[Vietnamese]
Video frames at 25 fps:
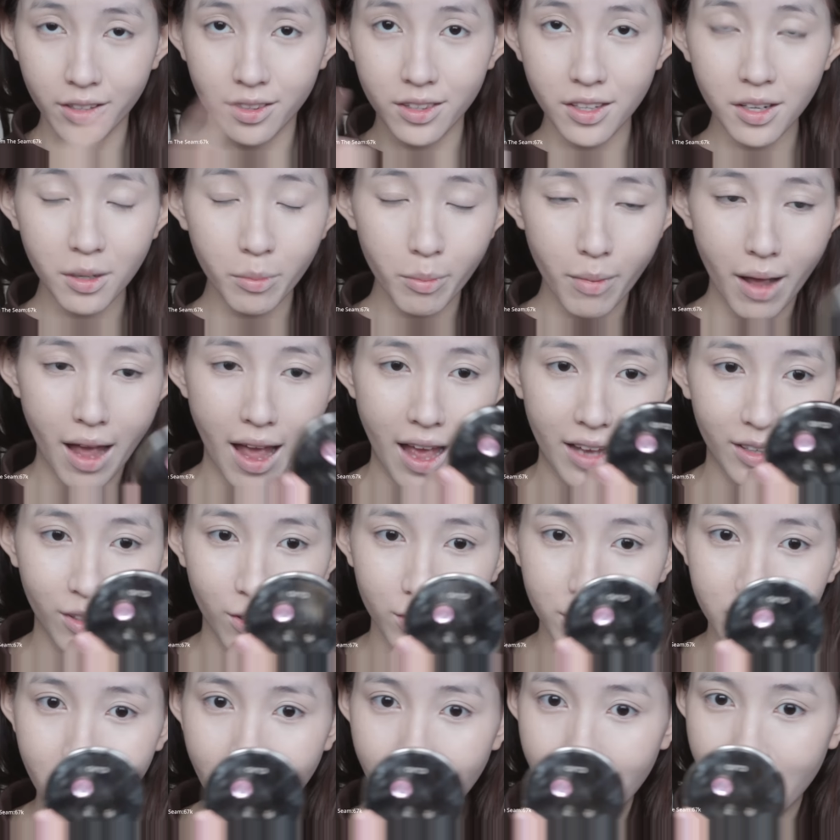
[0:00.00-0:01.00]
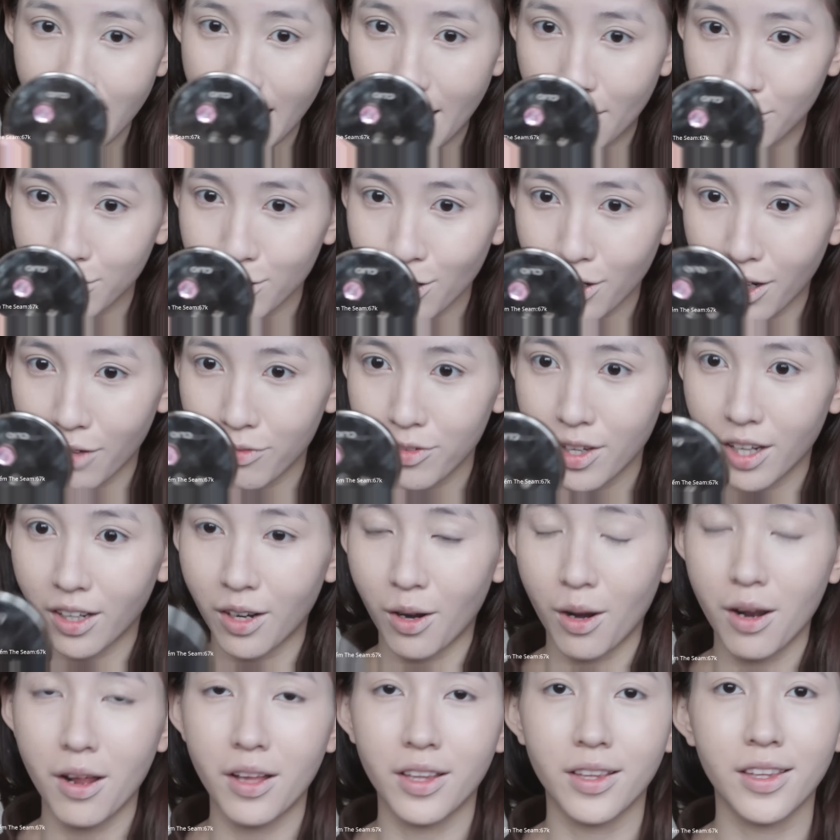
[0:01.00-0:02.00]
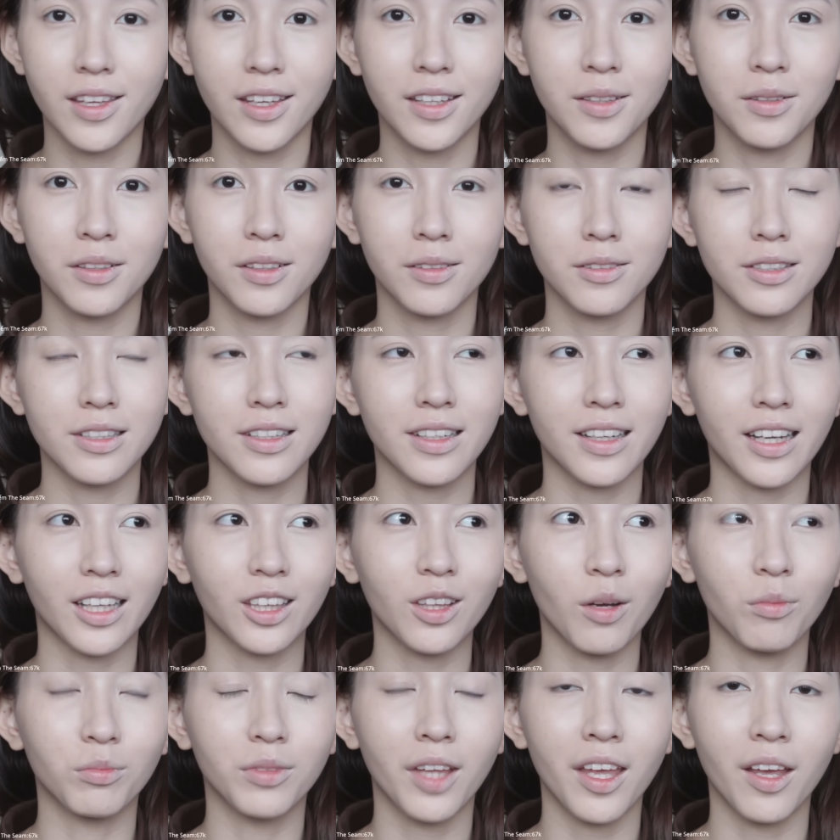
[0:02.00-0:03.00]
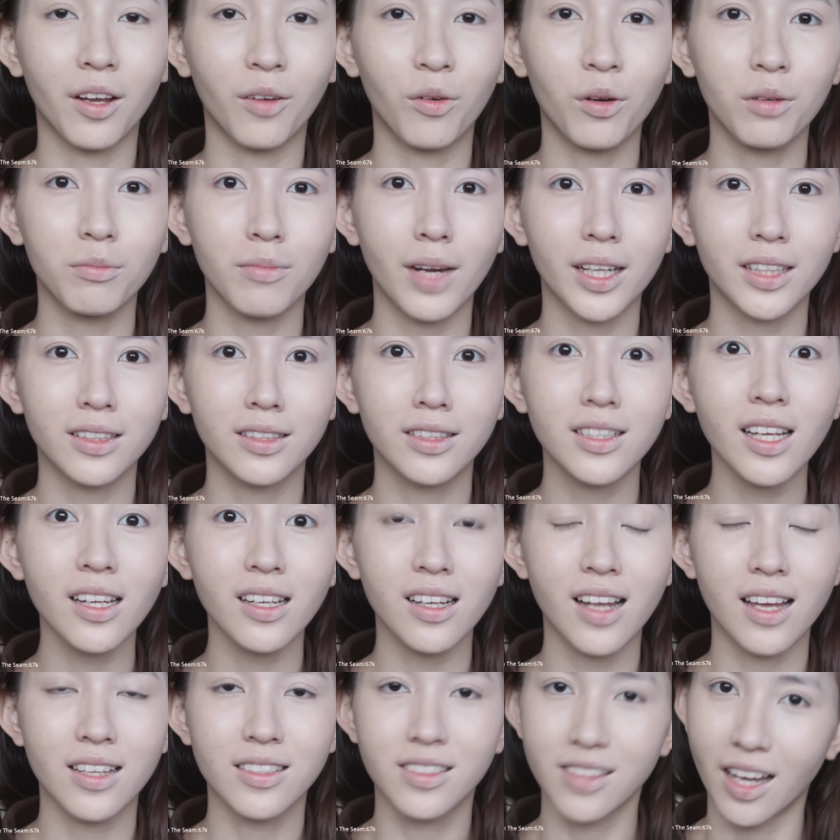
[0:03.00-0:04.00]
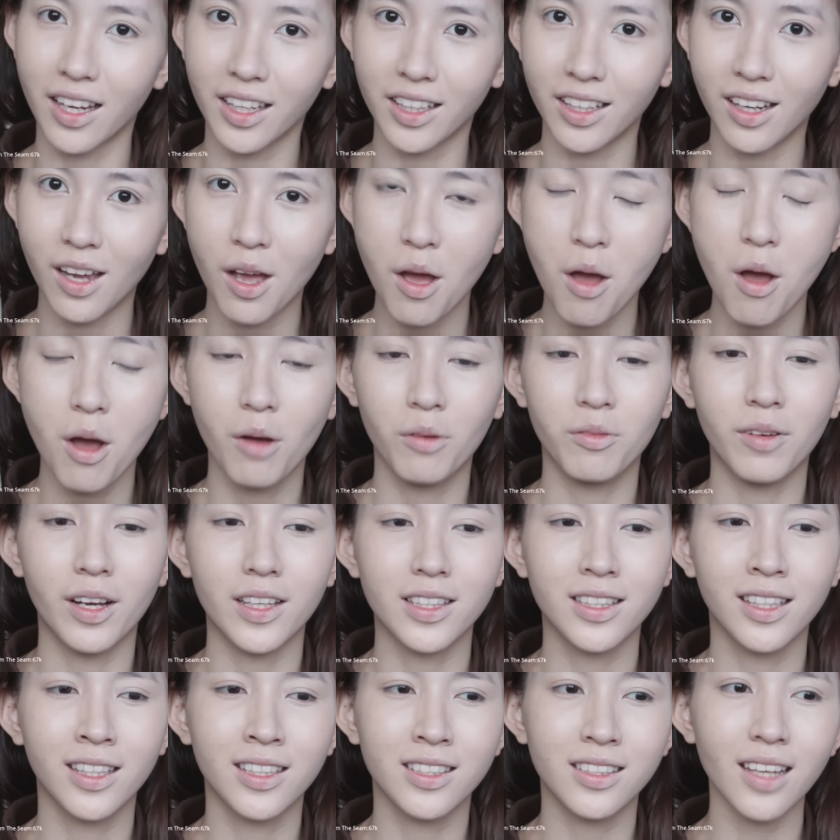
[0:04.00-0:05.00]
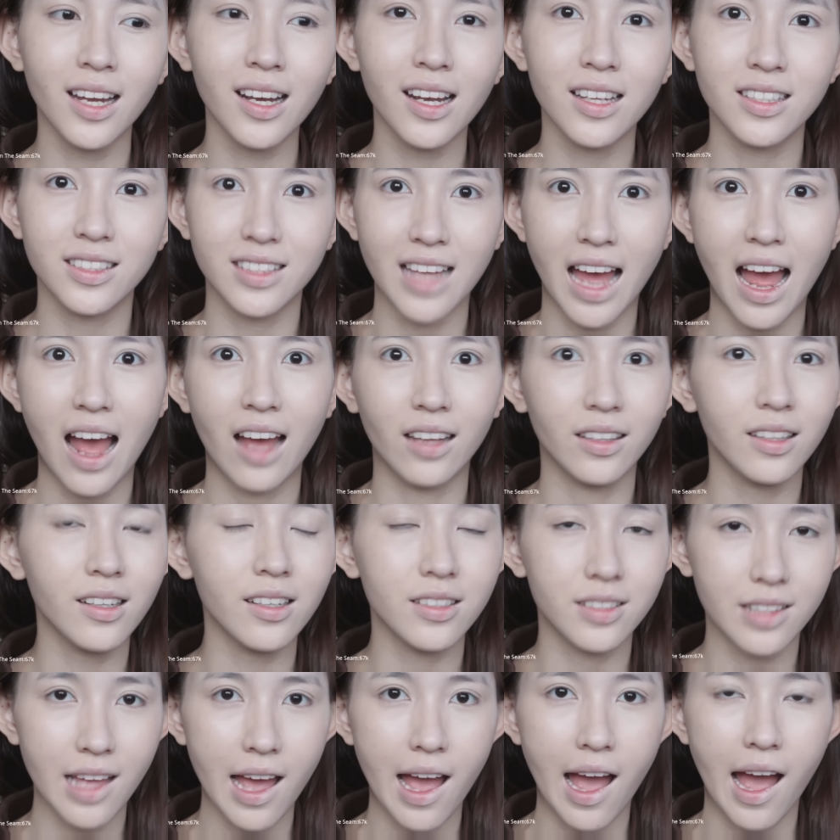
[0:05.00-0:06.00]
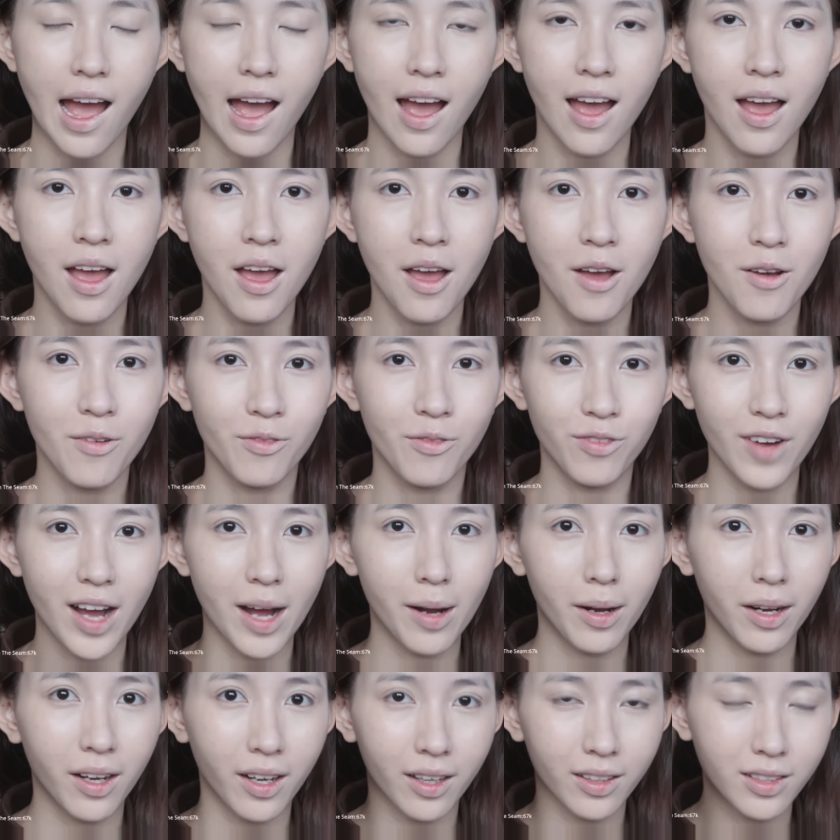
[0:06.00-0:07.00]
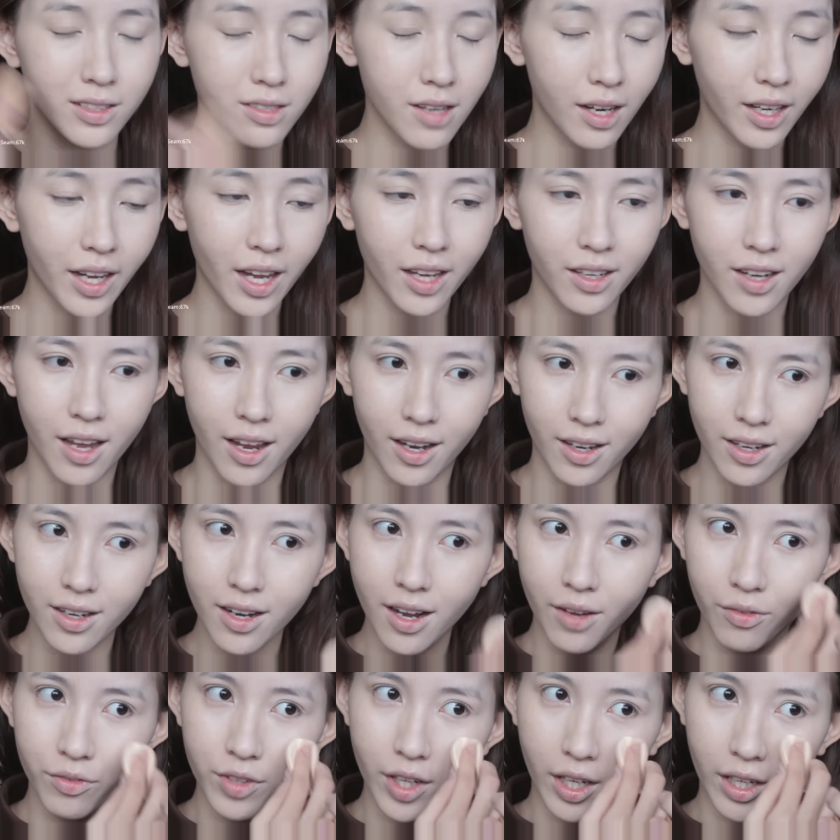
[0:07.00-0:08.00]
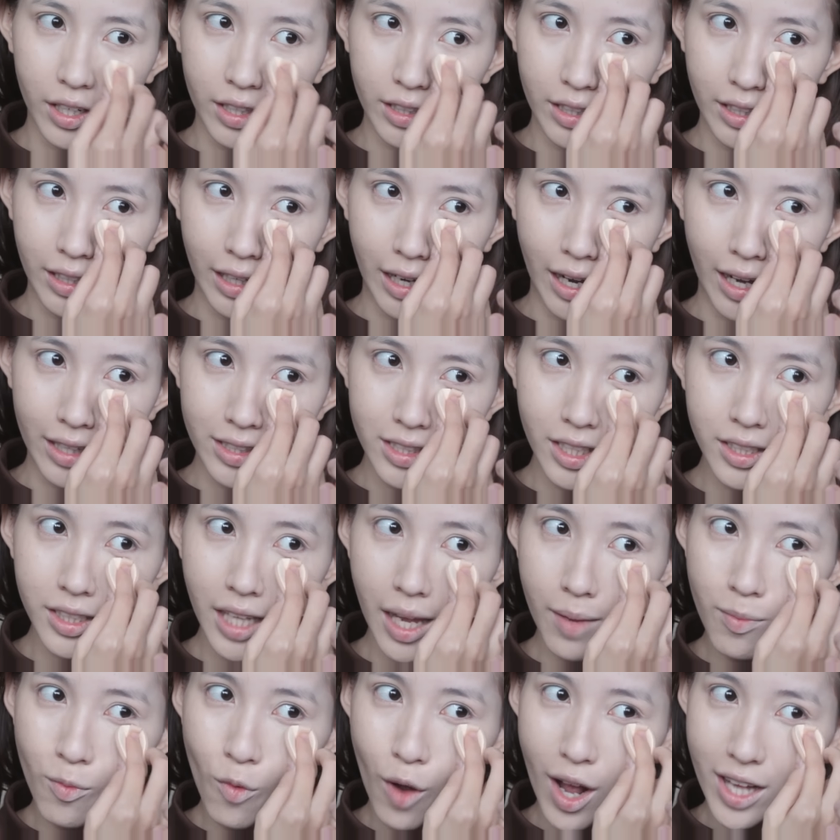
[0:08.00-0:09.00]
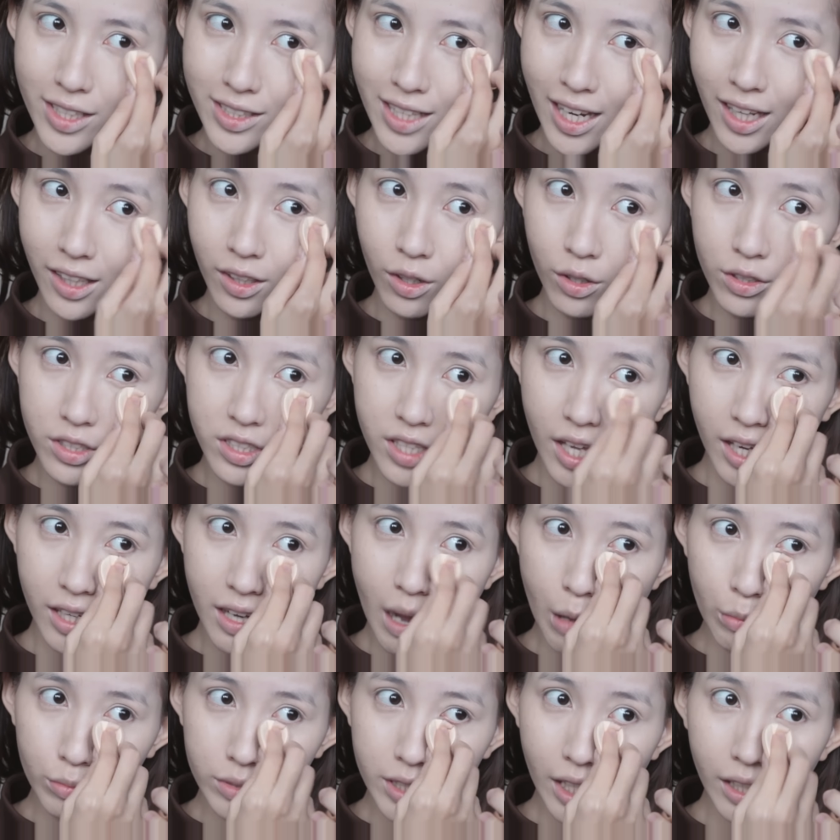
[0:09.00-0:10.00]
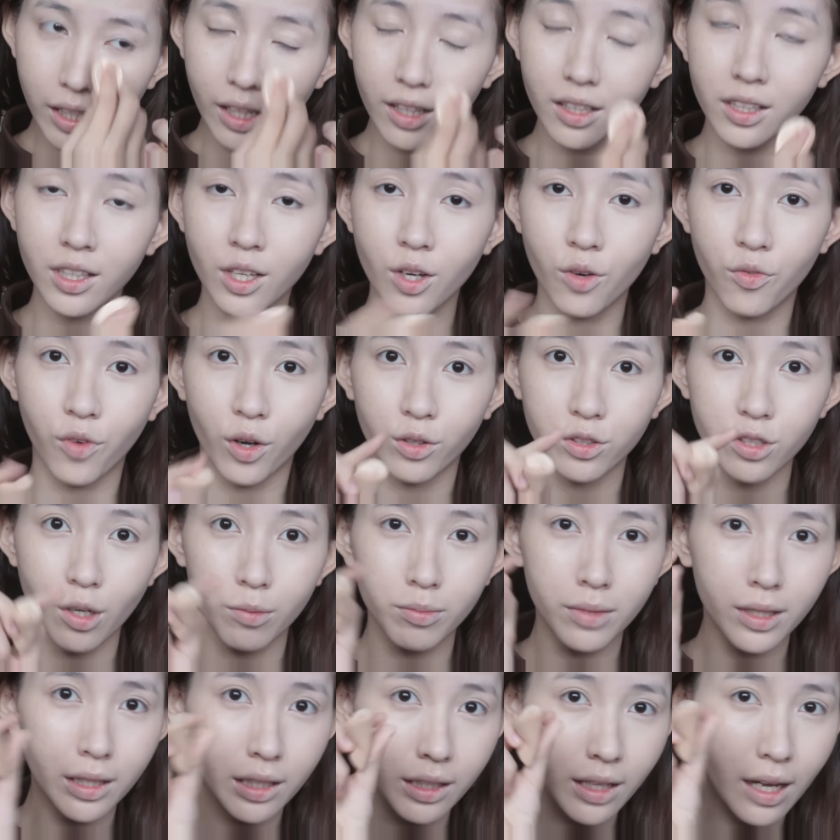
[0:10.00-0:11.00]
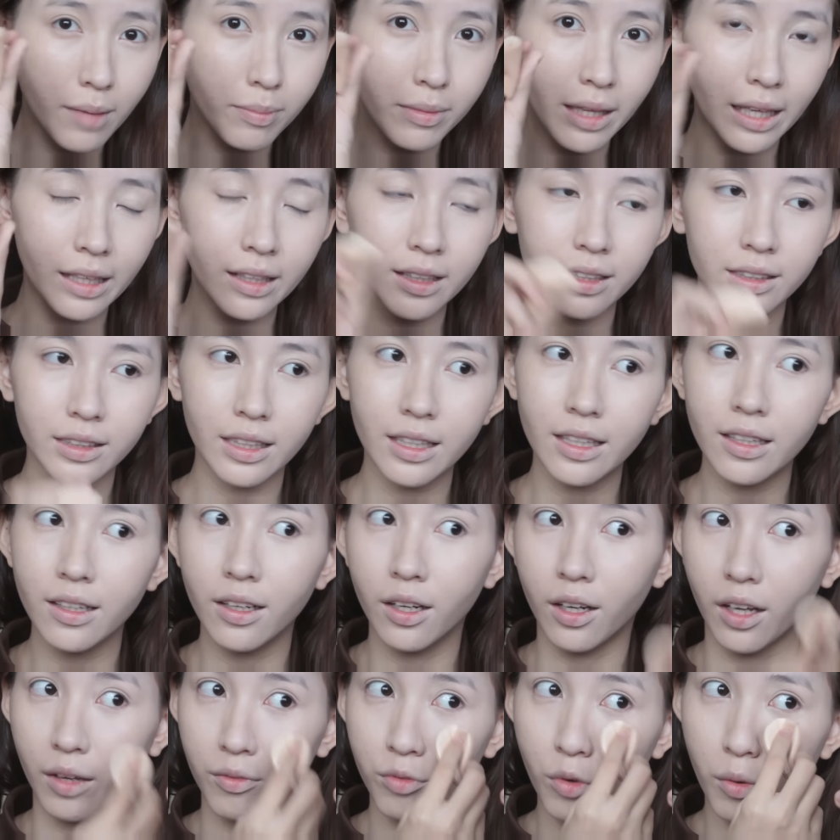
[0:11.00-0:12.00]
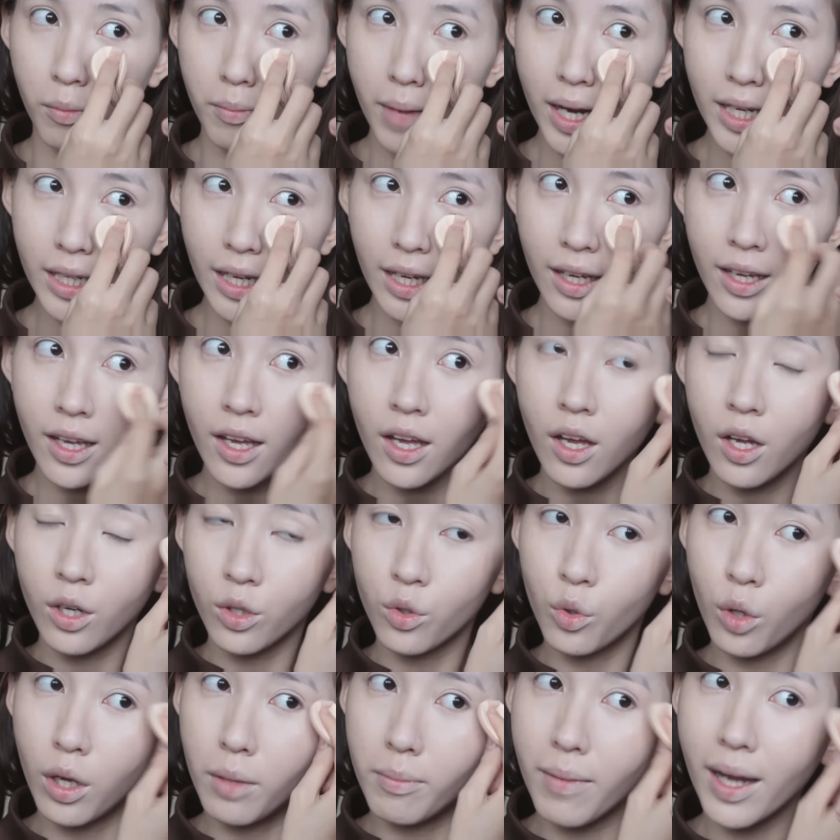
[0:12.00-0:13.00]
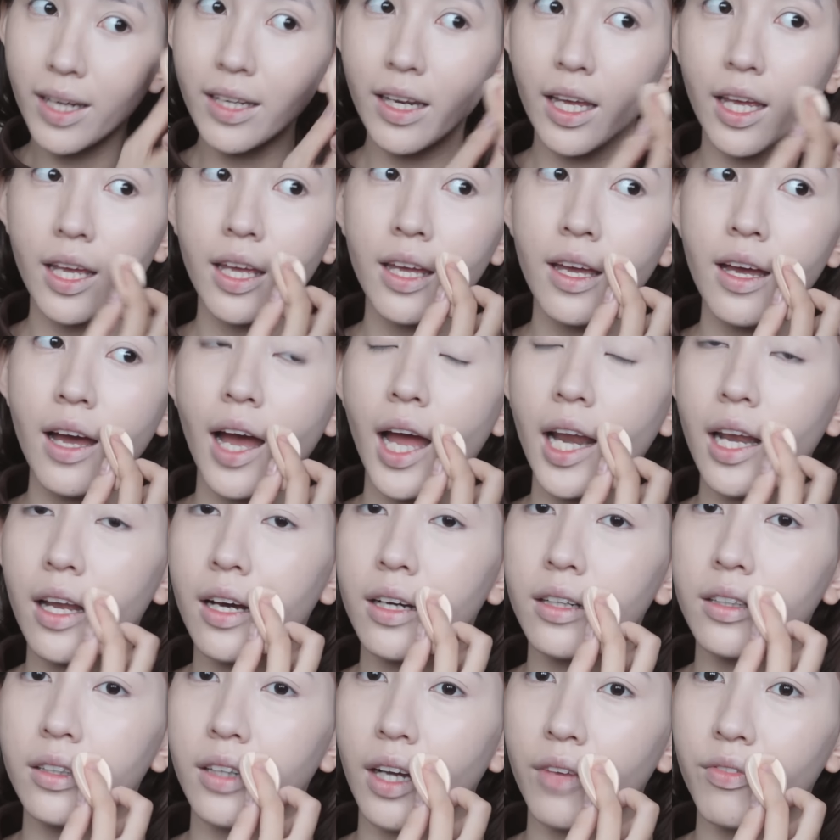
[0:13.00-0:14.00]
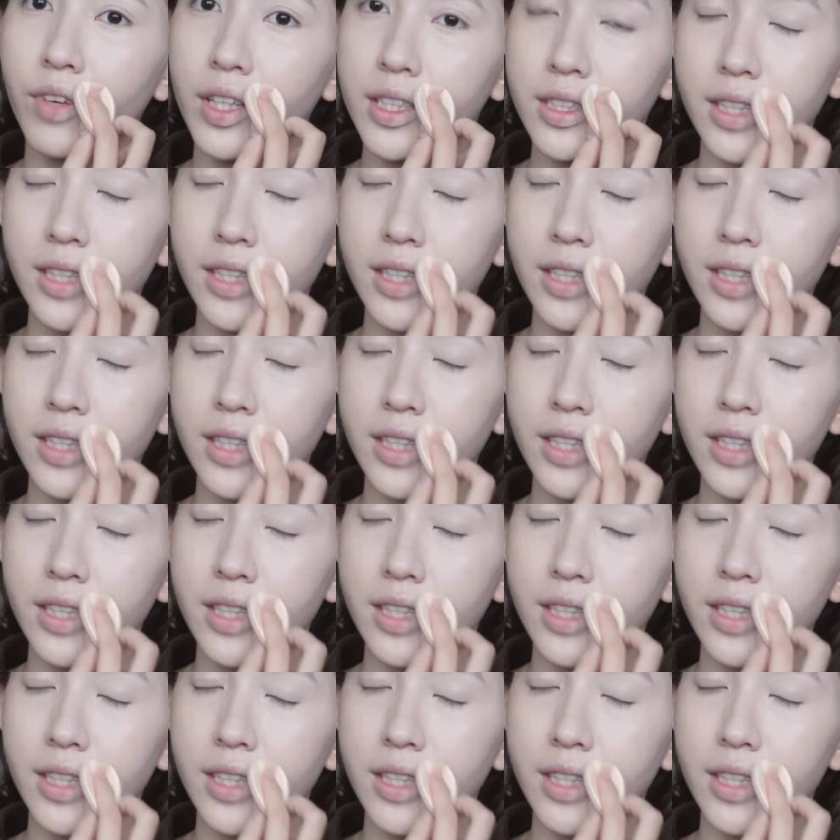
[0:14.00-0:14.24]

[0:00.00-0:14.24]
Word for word: nhưng mà nó sẽ làm cho cái việc đó là nhìn cái tổng thể khuôn mặt rất là dày và nhìn rất là già rất là giả và chưa kể đến là việc cái chất kem quá dày nó sẽ đọng rất là nhiều vào trong những cái nếp nhăn li ti ở cái vùng mắt này đuôi mắt này hay là ở cái